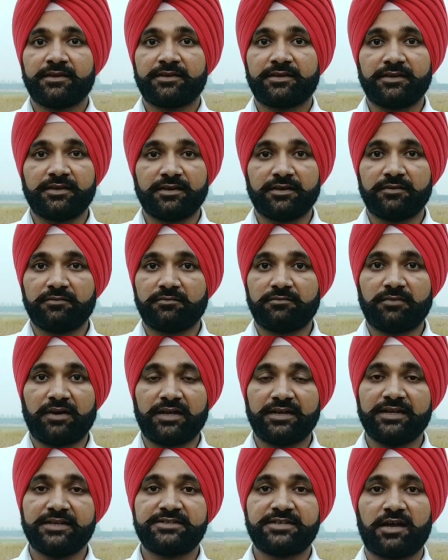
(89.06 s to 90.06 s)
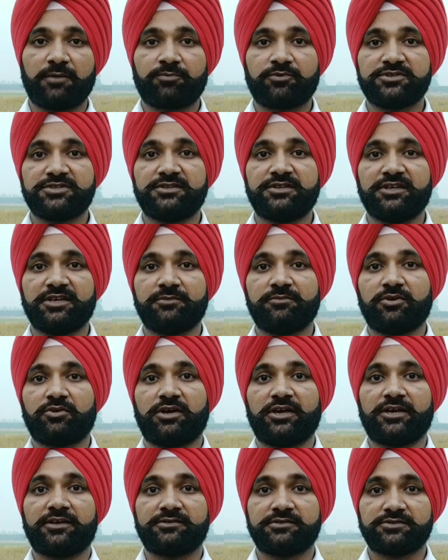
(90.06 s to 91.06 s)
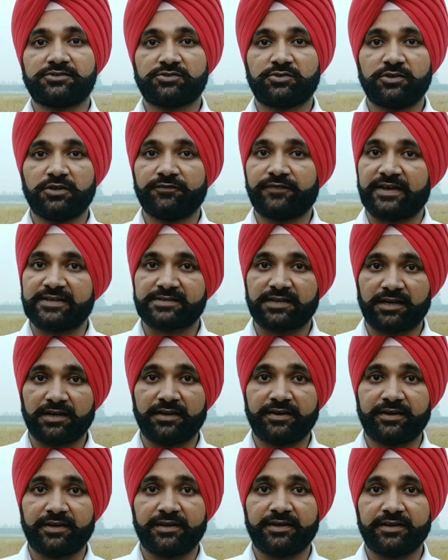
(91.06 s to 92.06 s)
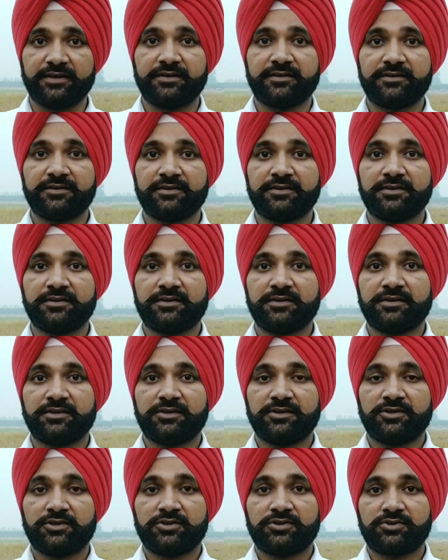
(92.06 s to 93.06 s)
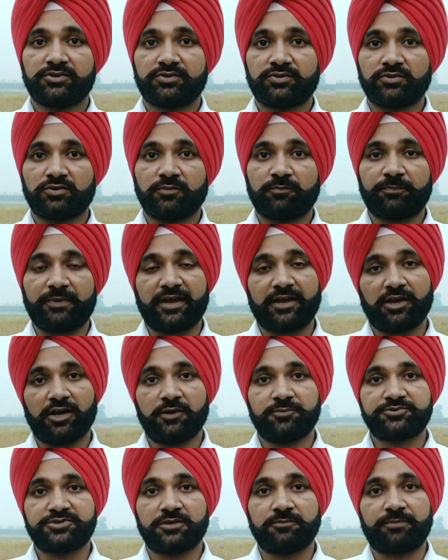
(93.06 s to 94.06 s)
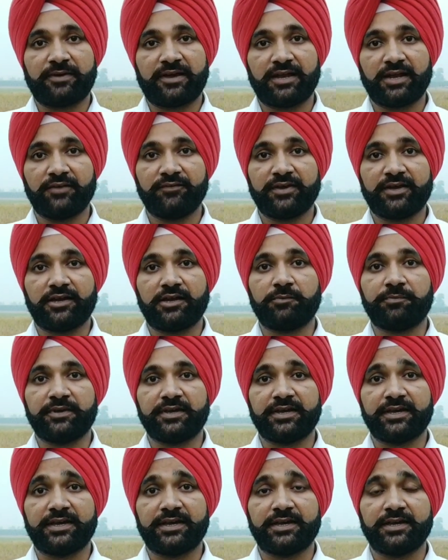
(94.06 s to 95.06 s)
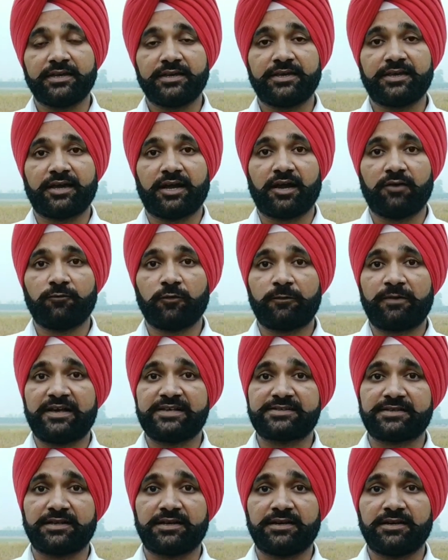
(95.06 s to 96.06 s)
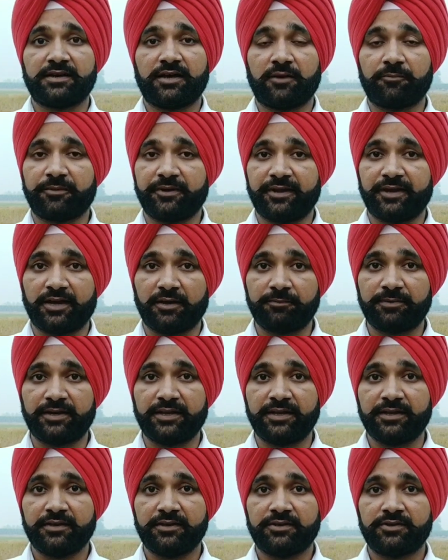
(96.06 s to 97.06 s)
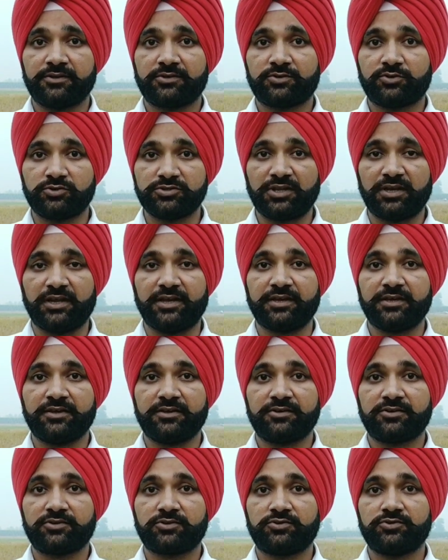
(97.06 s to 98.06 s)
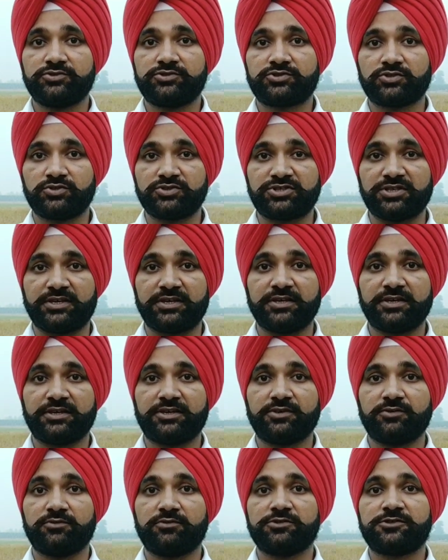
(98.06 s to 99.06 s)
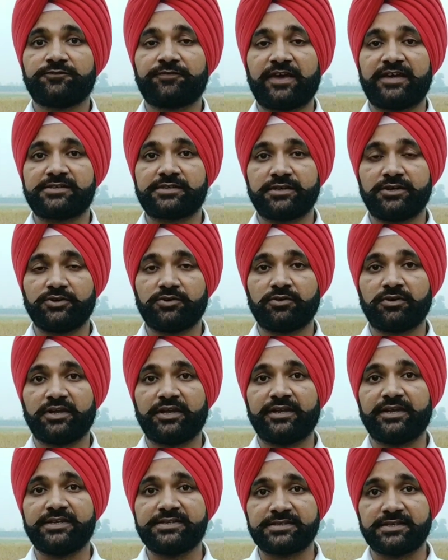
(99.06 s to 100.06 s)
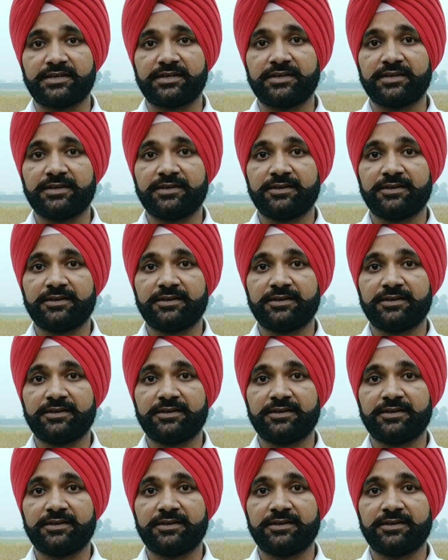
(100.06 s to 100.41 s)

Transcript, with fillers: कि मान लीजिए आपको जिंदगी में कोई जरूरी फैसला लेना है तो पहला ऑप्शन पहला विकल्प ये है कि आप वो फैसला अपने आप लें खुद लें खुद सोचें कि उस फैसले को लेने से